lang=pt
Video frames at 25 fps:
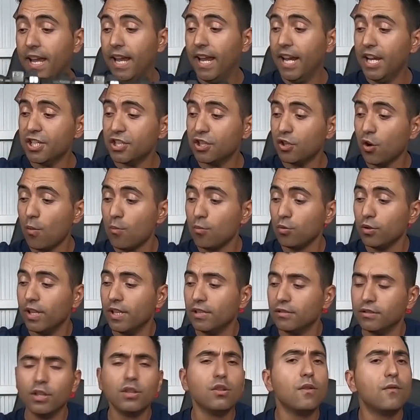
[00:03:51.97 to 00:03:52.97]
Este é o
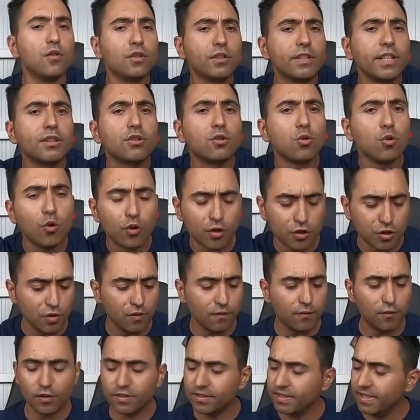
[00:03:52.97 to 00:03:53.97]
modelo, eu não vou ter truques,
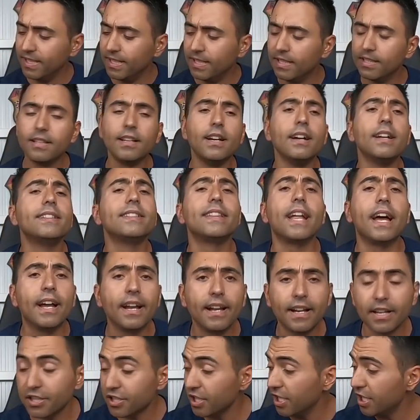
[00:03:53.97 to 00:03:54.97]
não vou ser eh,
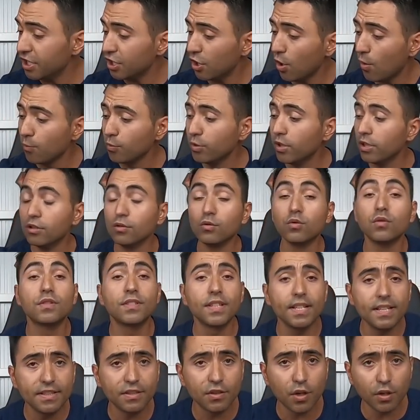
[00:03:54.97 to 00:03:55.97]
tangas, este é o modelo
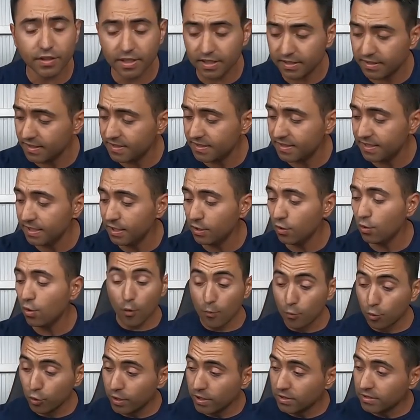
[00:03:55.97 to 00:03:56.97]
285,
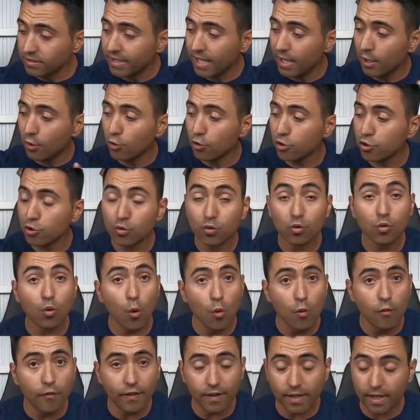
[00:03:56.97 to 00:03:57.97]
foi um modelo que em conjunto
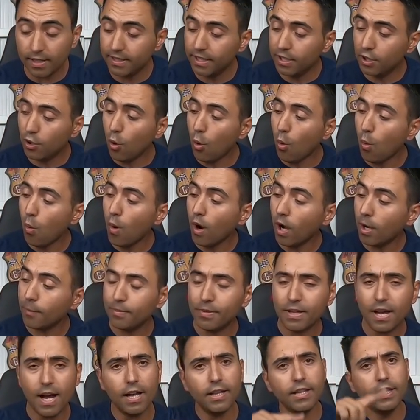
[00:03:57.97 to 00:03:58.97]
com o varanda e com o
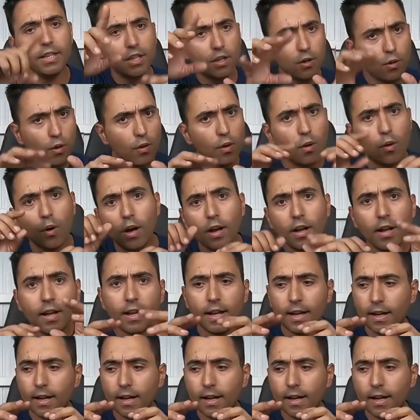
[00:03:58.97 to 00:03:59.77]
arrepiado e com um,